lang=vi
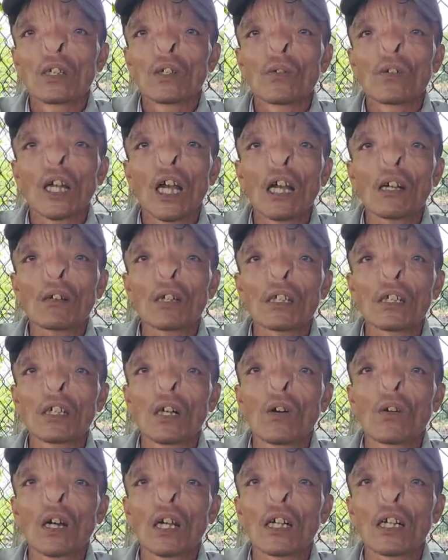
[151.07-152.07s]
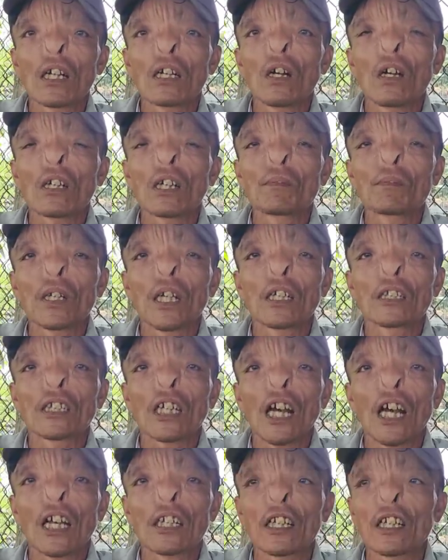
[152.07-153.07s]
chú gắn vô coi cái đó kiếm tiền
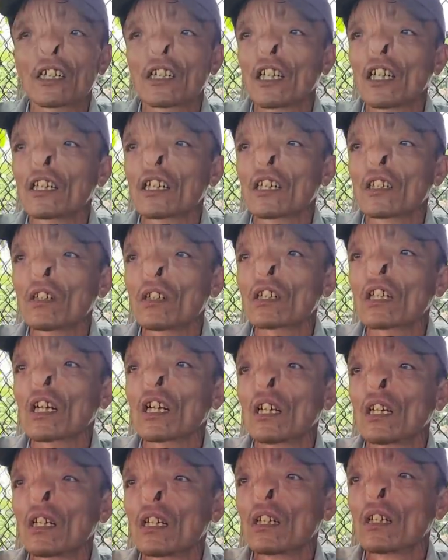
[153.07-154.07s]
xài tiền điện tiền nước đó